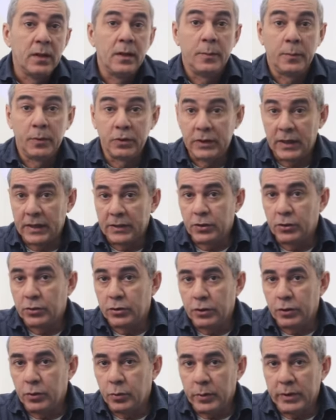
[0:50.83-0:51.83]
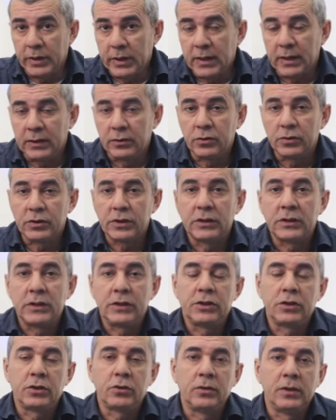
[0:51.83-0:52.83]
potrei sostituire la
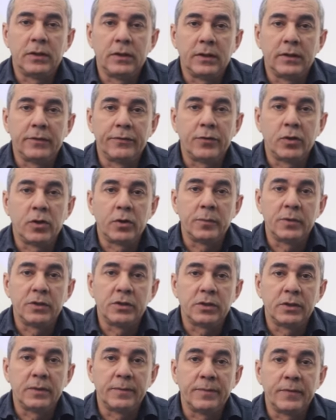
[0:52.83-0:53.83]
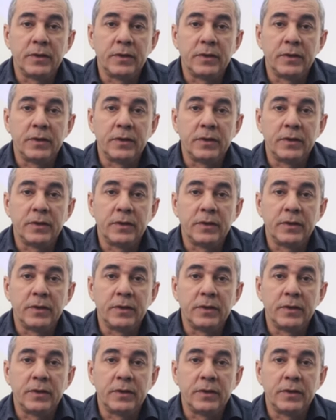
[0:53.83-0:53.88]
tosatrice con la forbice.